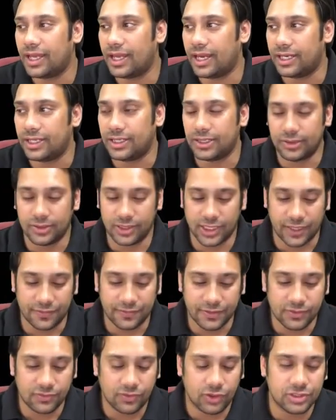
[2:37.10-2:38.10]
एंड
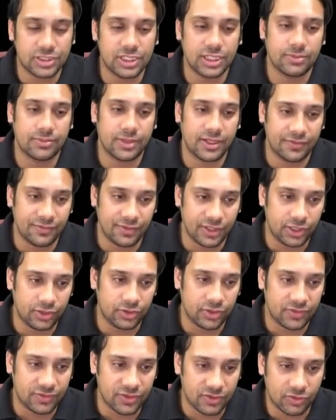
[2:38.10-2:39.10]
आफ्टर वॉचिंग माई
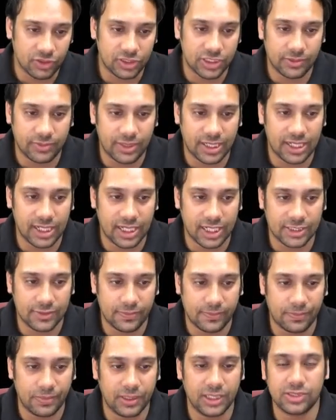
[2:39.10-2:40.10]
वीडियो आफ्टर वॉचिंग माई क्लास
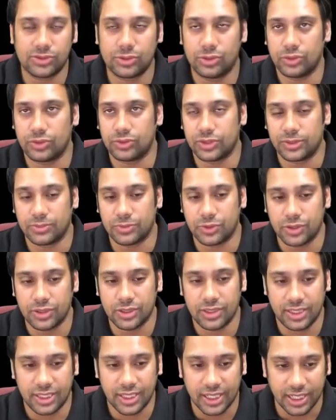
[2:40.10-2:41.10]
प्लीज़ गो टू द
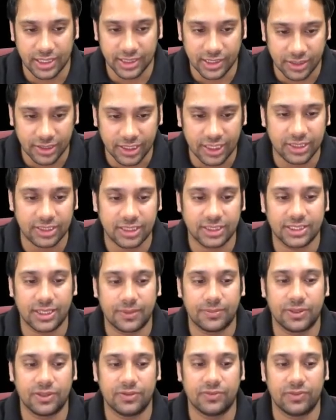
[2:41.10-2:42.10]
बुक एंड रीड द
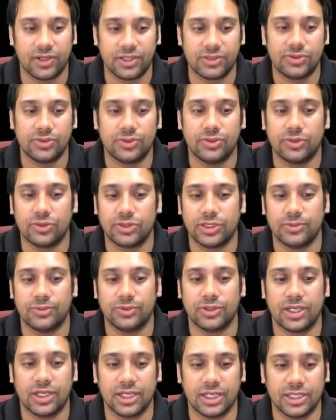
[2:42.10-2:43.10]
चैप्टर वंस यू गो टू द
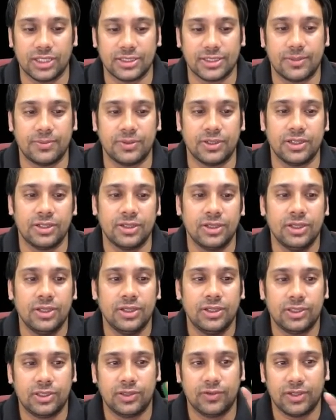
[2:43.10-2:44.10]
बुक एंड रीड द चैप्टर
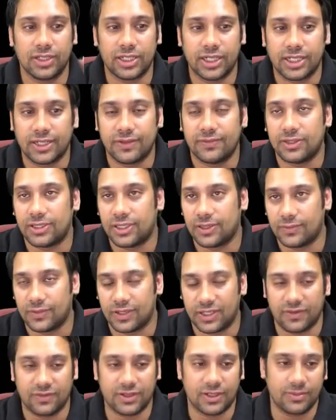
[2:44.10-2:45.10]
यू विल गेट एवरीथिंग
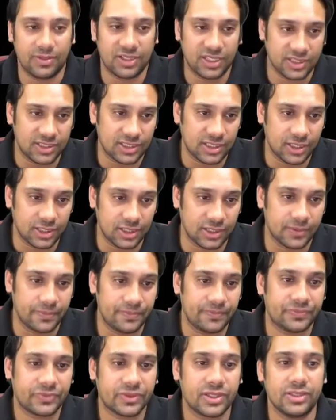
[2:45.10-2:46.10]
बट एवर एम टीचिंग हेयर
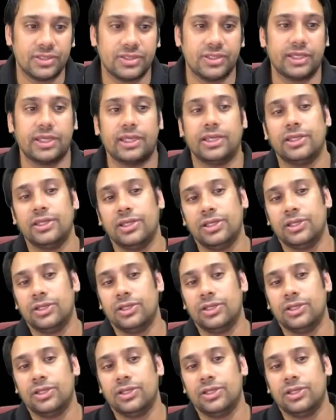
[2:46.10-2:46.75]
ठीक है